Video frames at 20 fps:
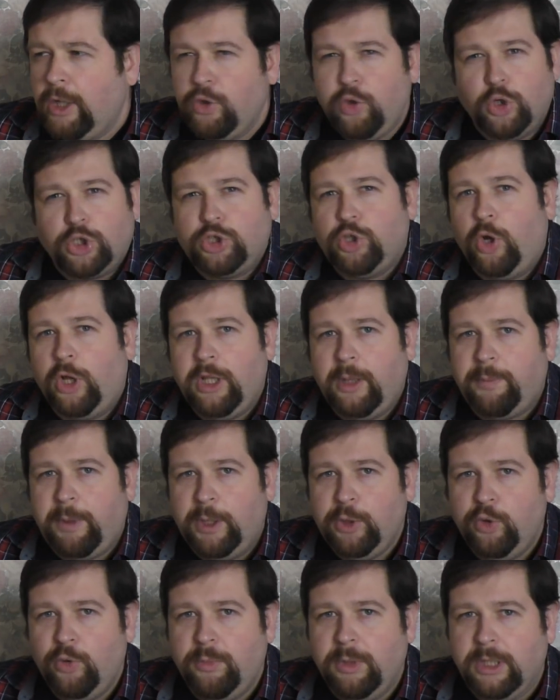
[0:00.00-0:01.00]
Но что она
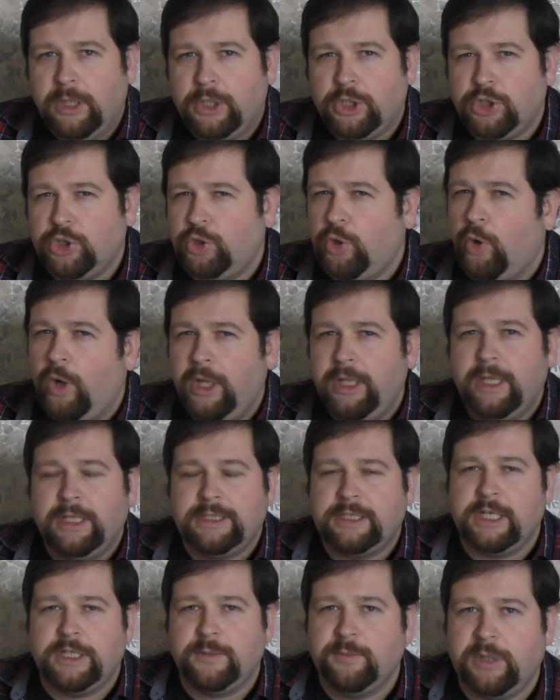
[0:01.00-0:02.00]
подумала? Что она,
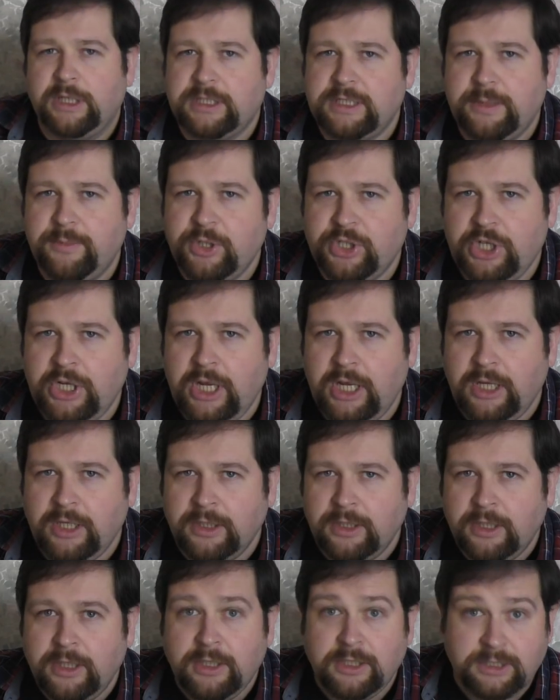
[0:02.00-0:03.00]
скажем так,
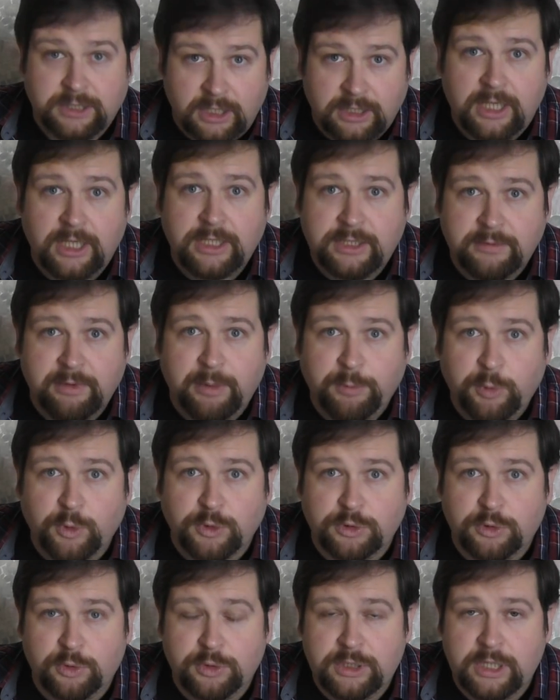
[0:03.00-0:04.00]
замышляет? Задайте
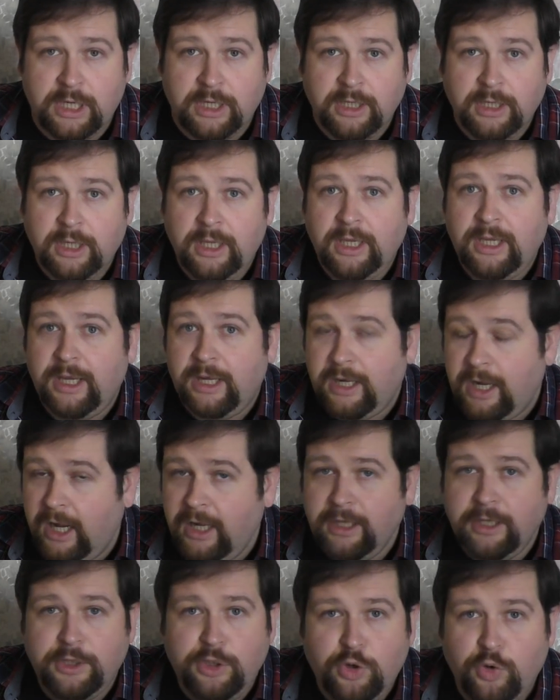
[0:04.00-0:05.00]
вопрос, друзья.
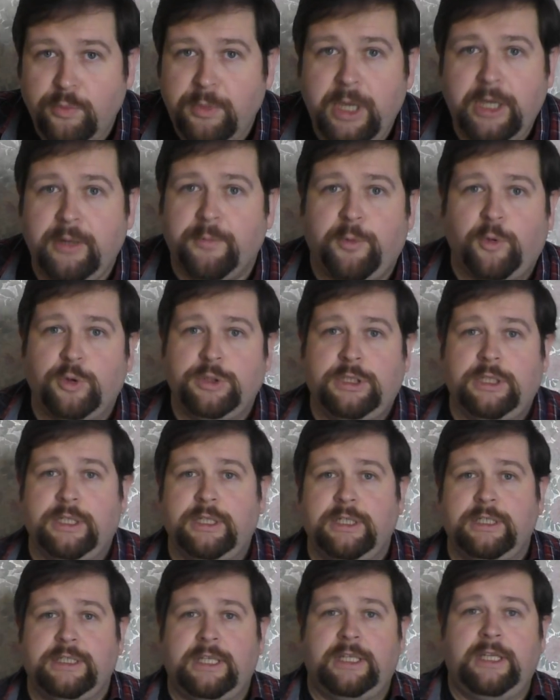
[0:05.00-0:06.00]
Реально неумение
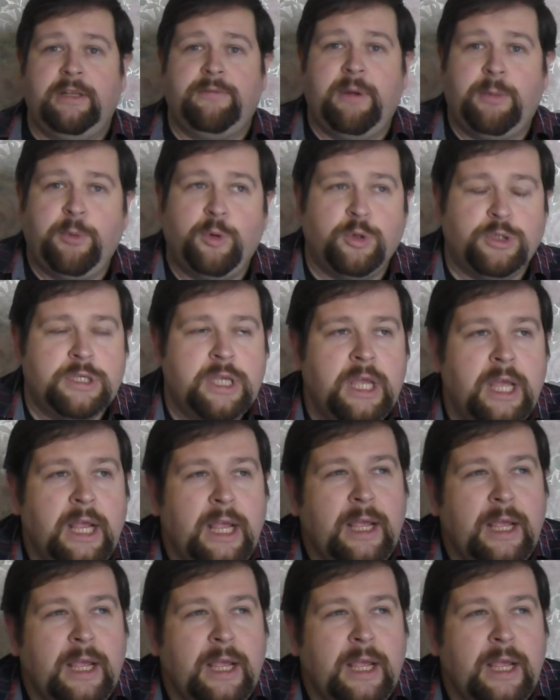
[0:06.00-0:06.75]
просто задать вопрос.